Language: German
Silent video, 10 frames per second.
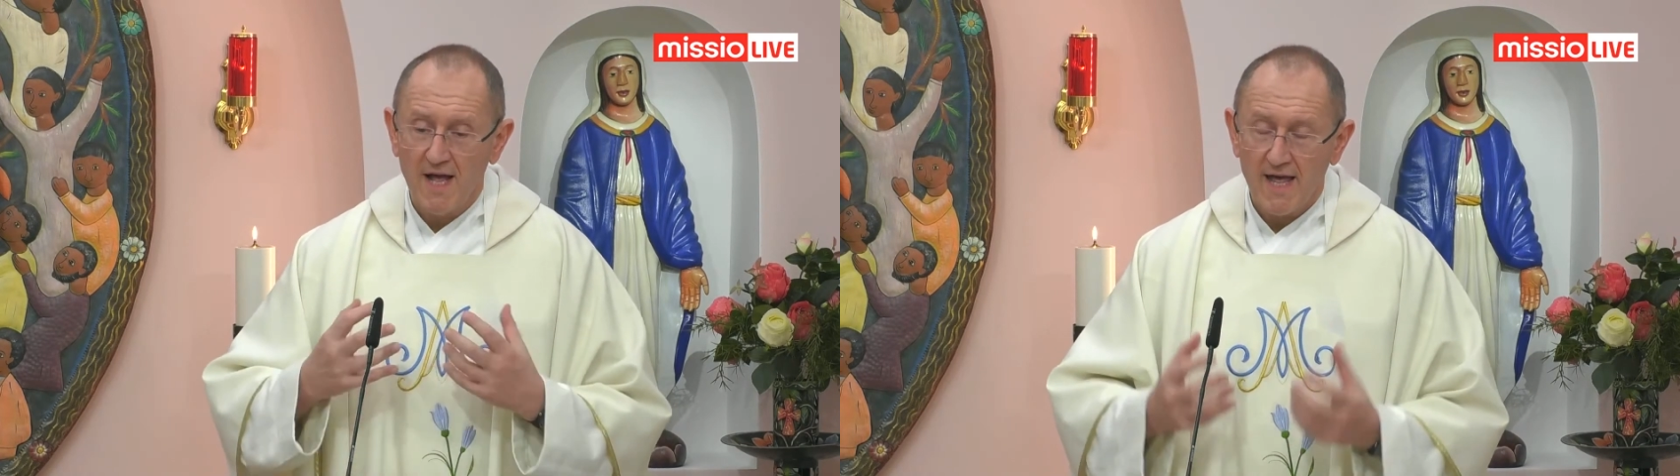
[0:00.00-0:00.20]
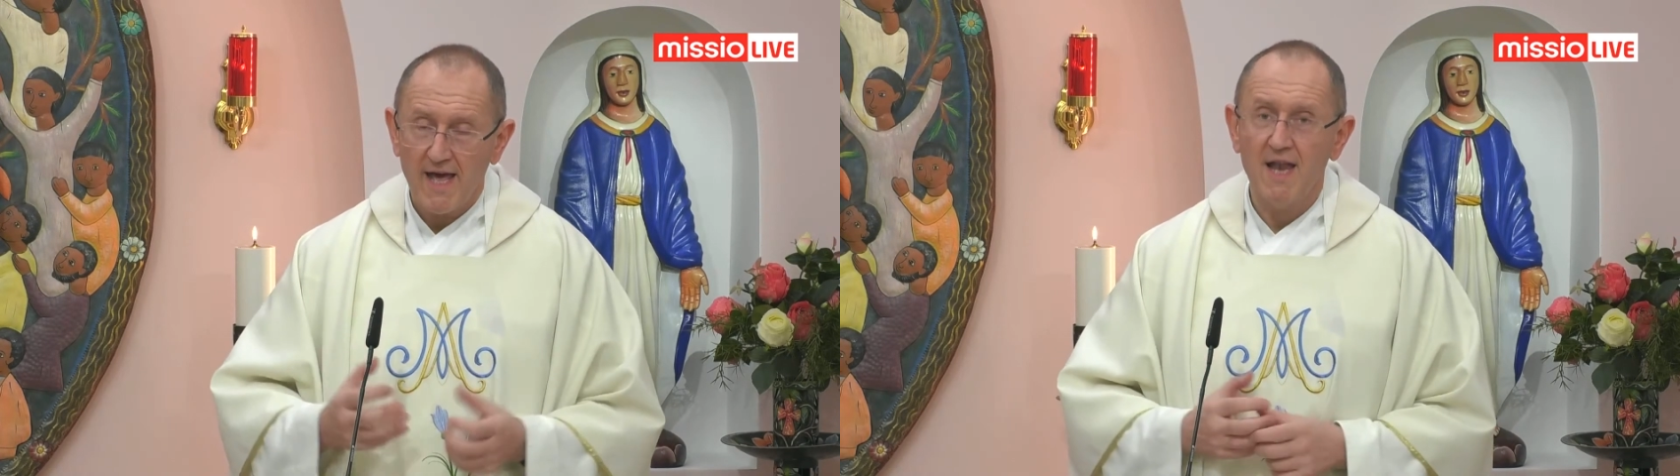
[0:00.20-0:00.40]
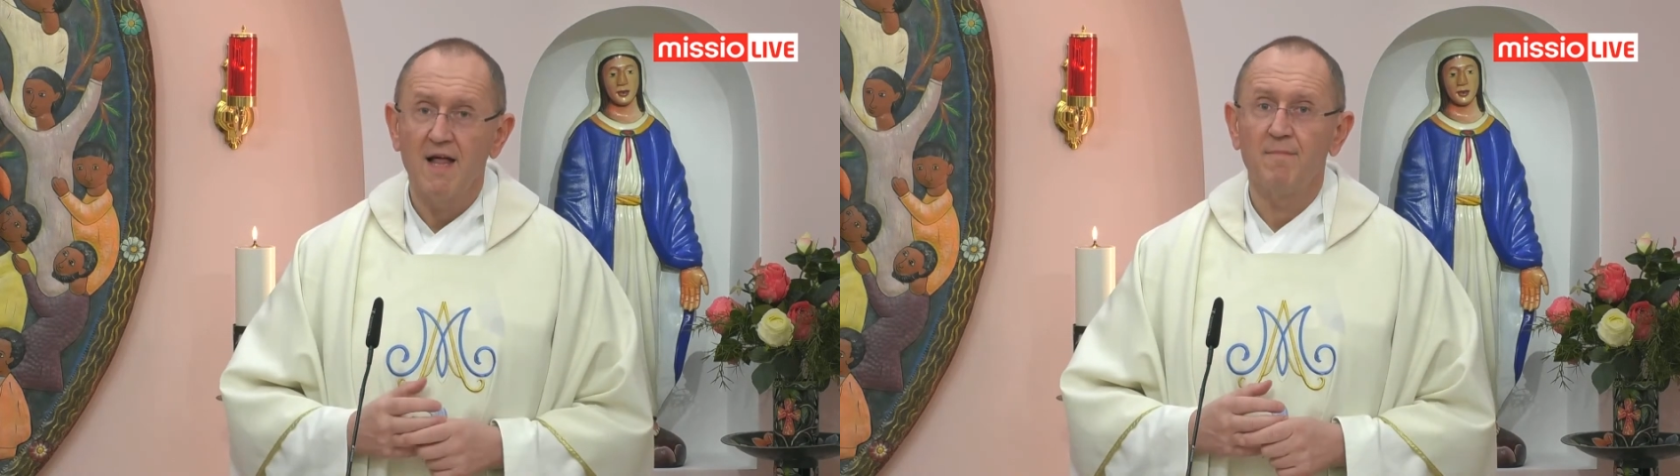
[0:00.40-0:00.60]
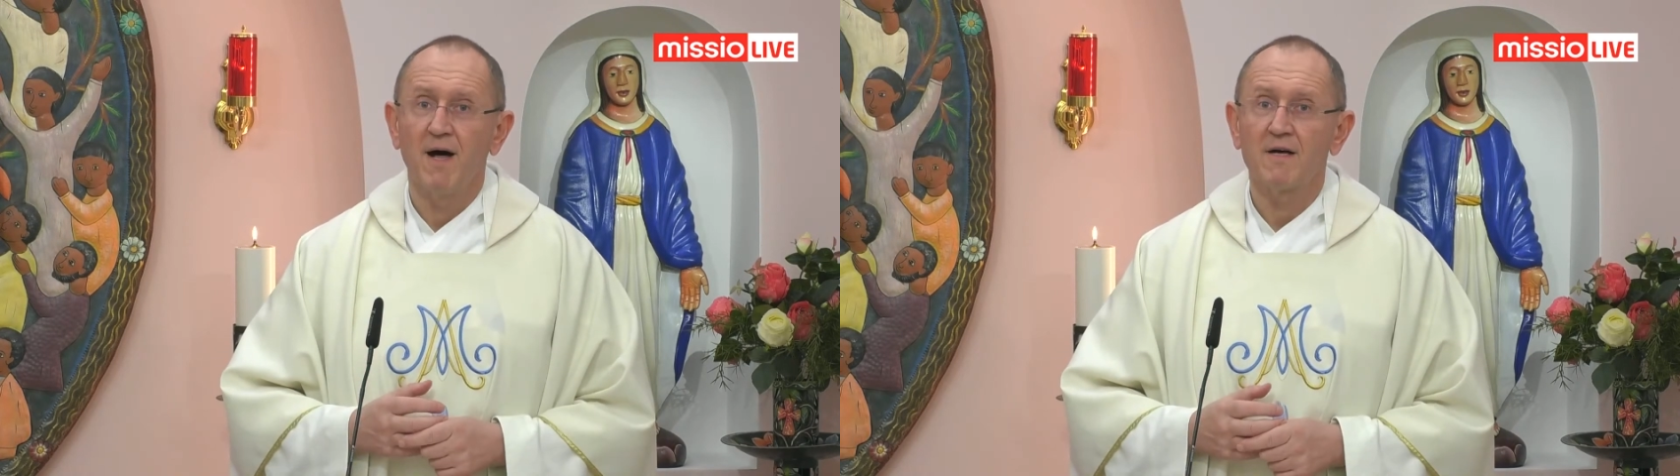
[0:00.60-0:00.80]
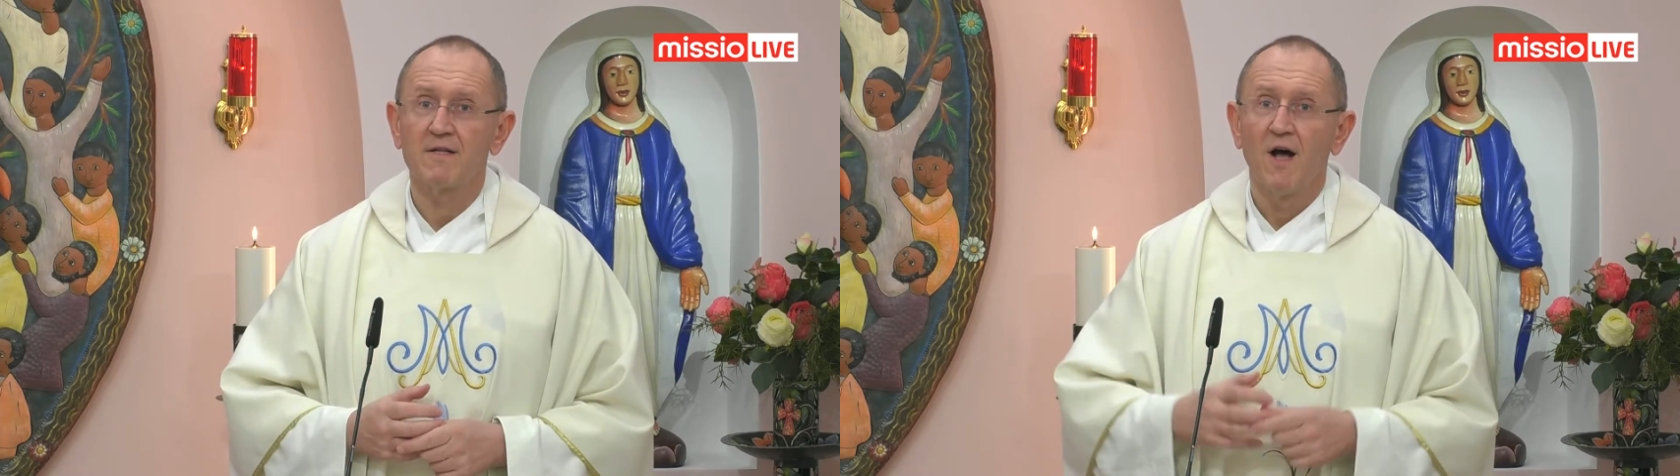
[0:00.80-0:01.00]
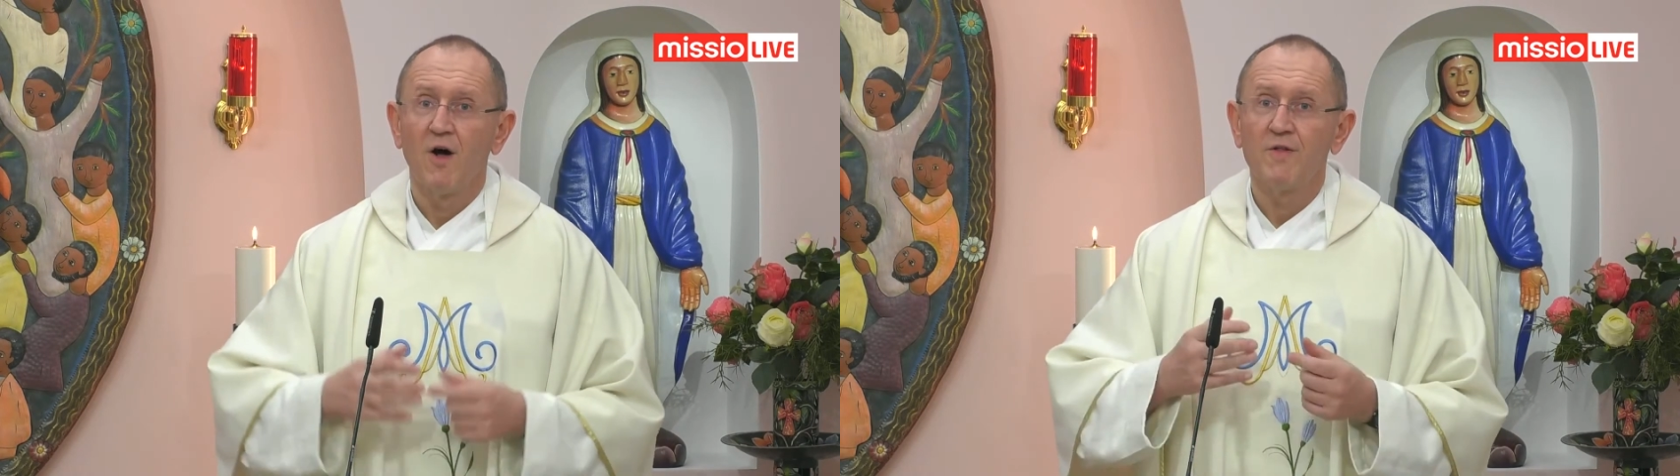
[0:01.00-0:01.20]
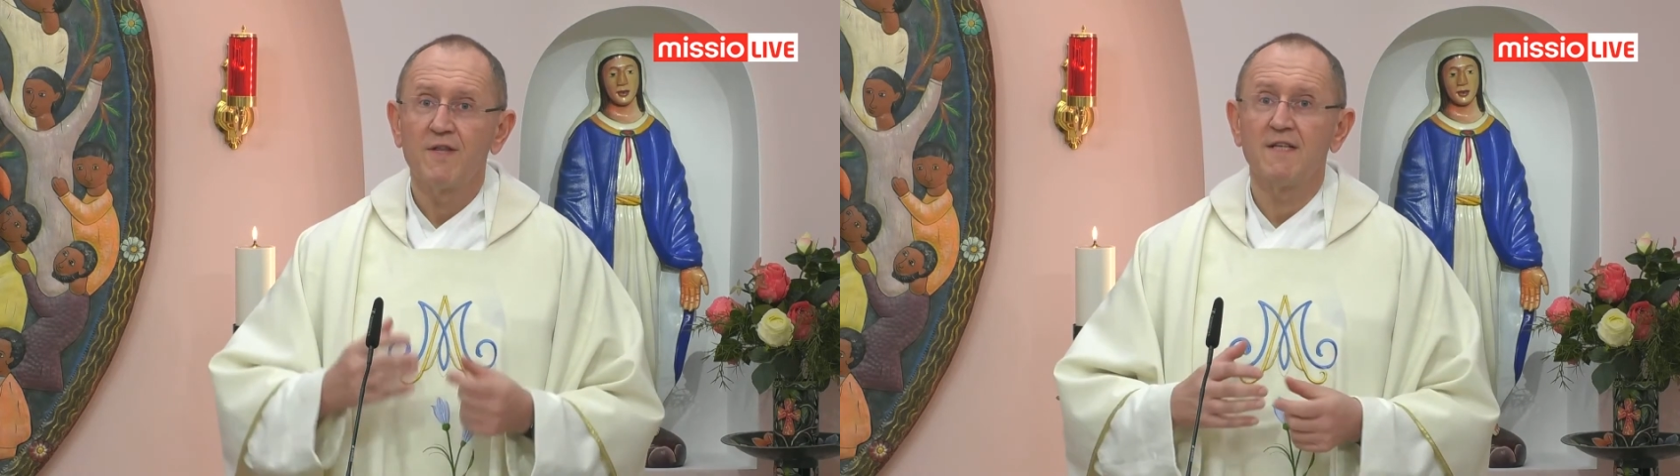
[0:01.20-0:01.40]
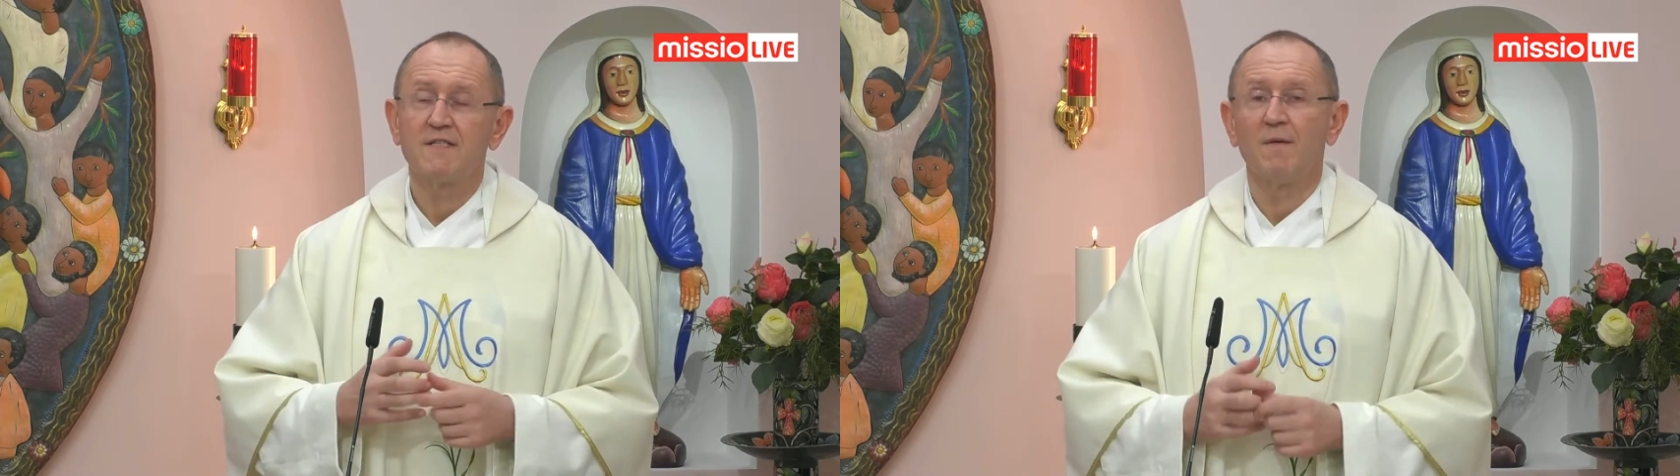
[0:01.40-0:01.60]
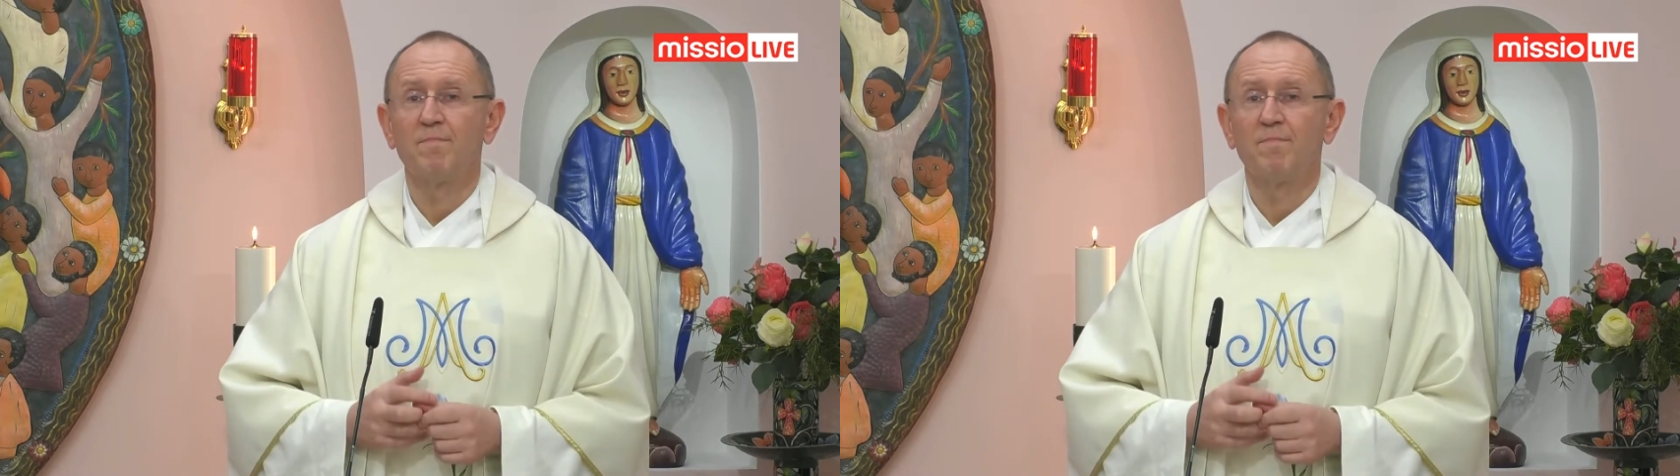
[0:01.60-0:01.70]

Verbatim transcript: heller macht. Und deshalb